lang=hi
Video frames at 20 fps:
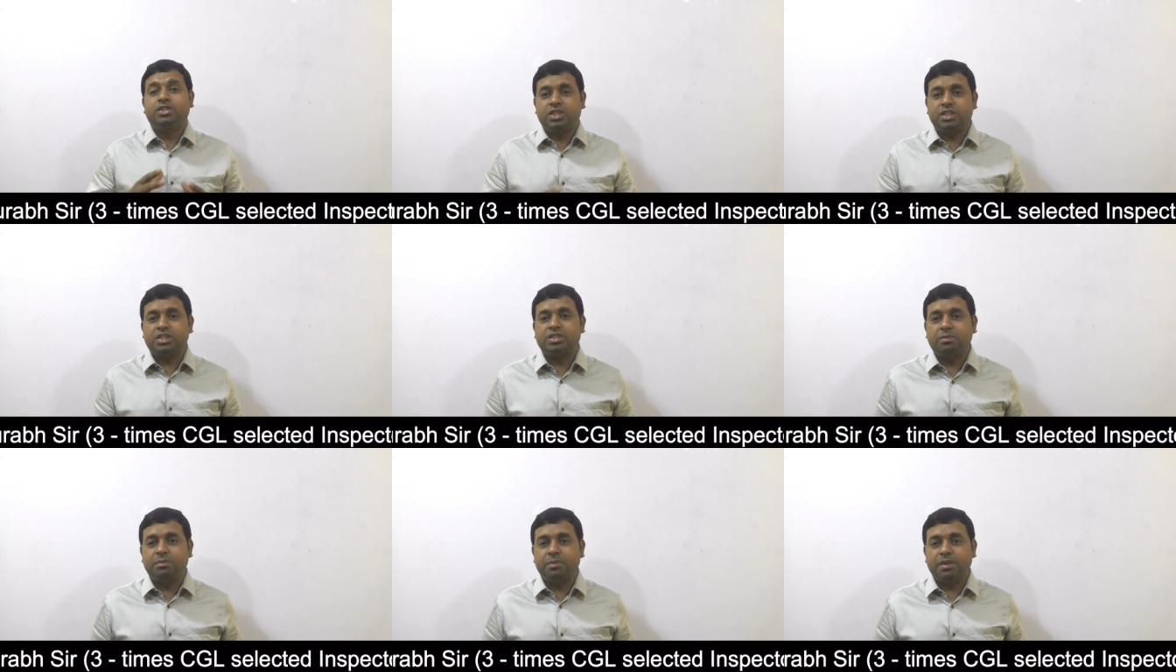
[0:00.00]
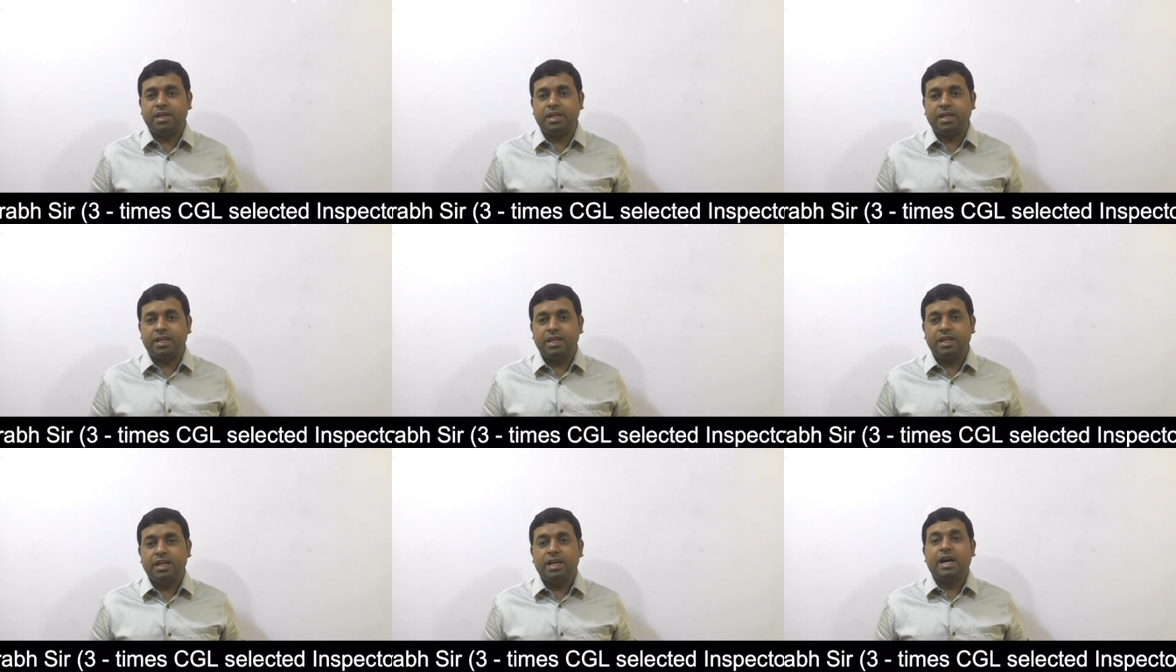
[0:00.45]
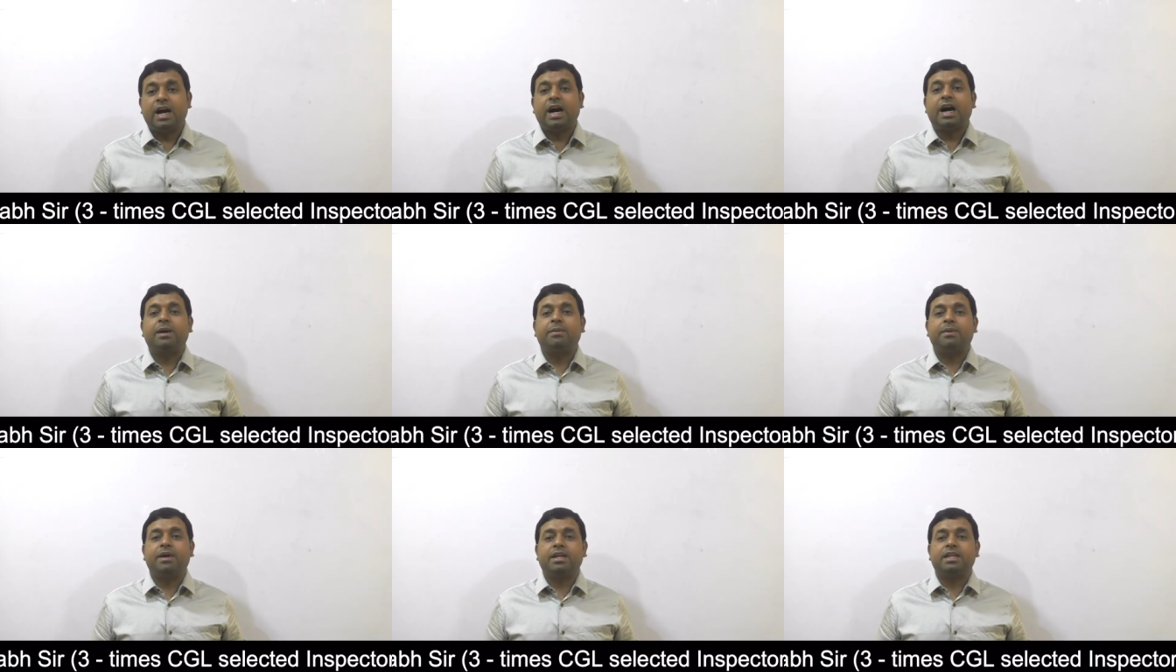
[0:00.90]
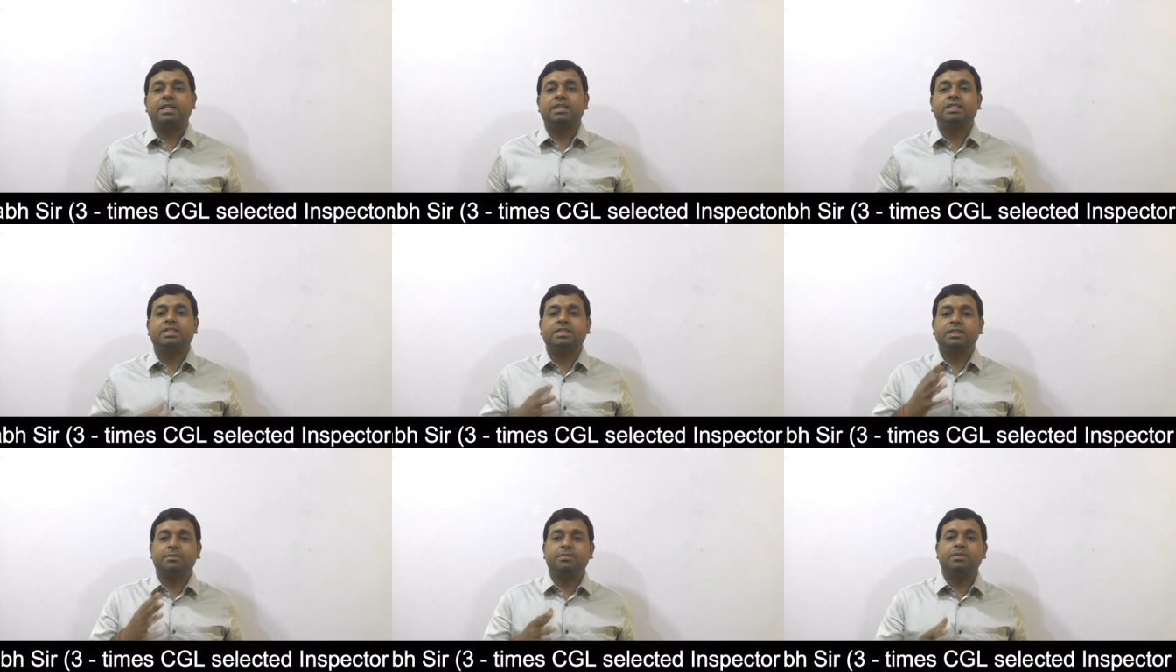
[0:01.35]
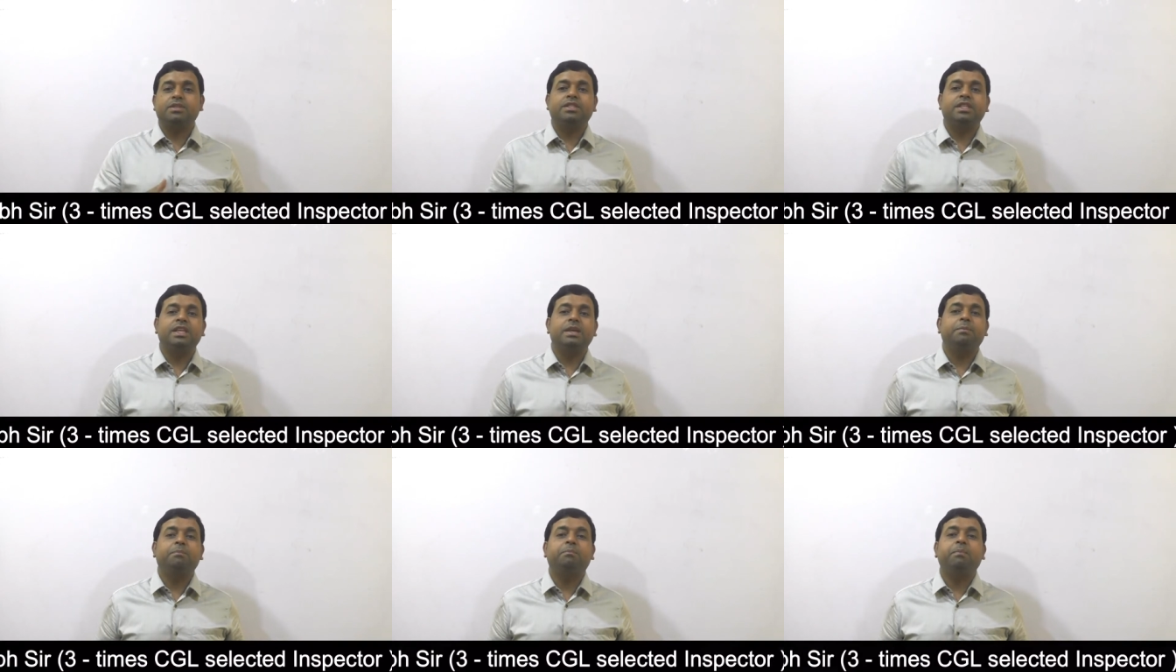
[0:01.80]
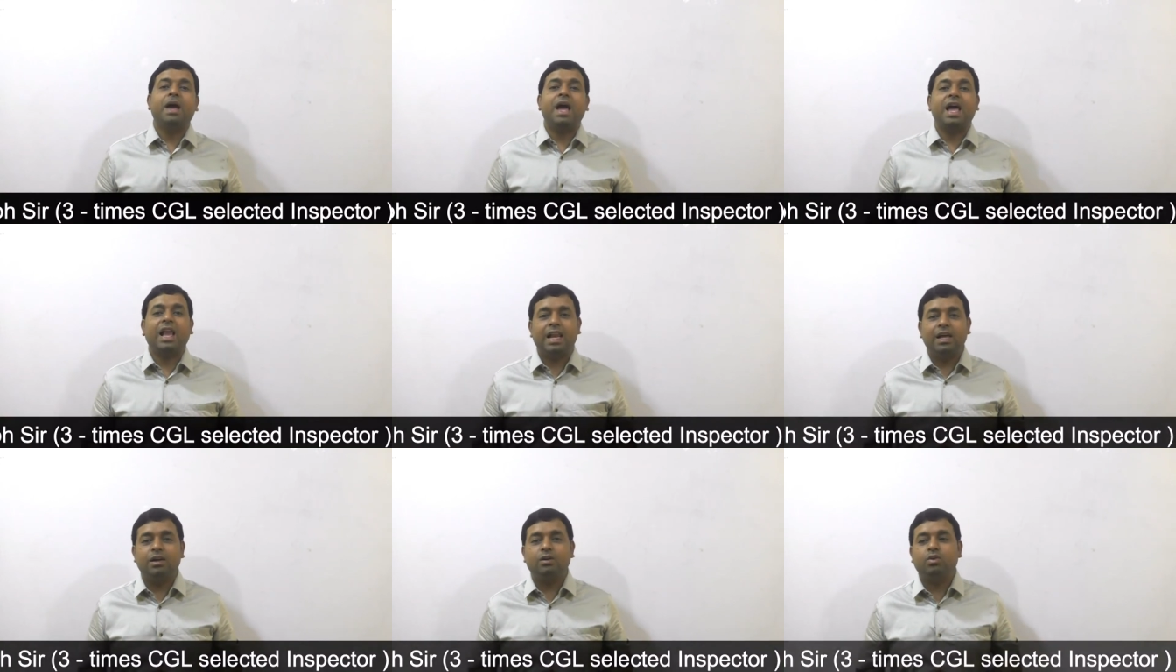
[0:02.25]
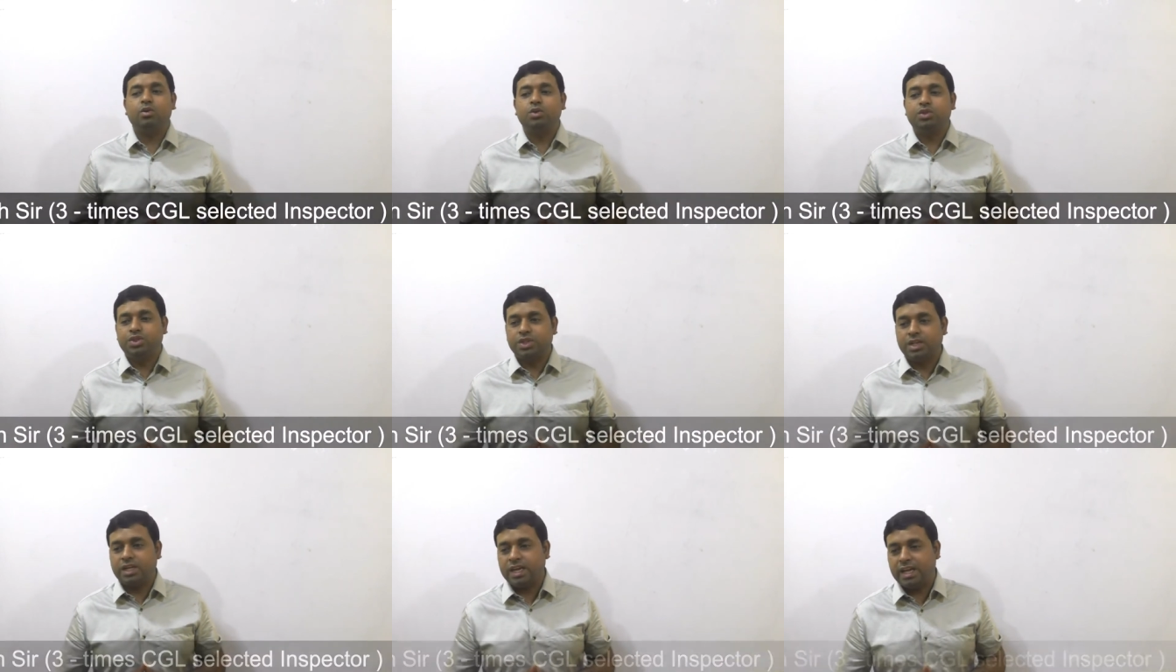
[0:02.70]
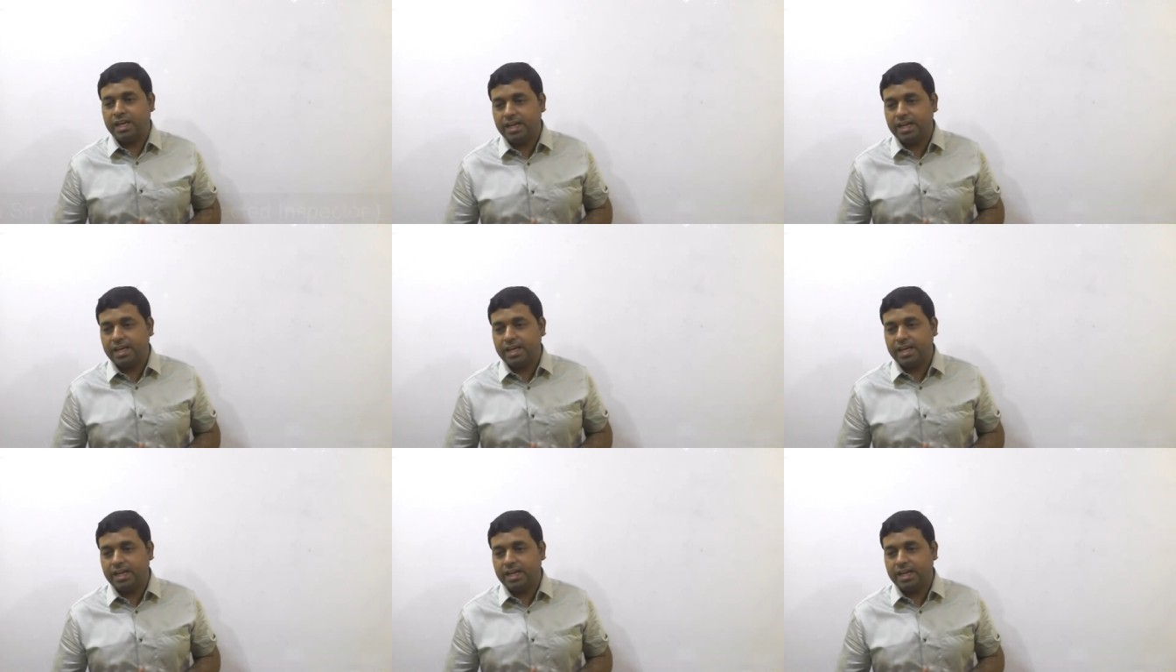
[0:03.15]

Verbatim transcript: जिसमें हमारा सबसे पहला क्वेश्चन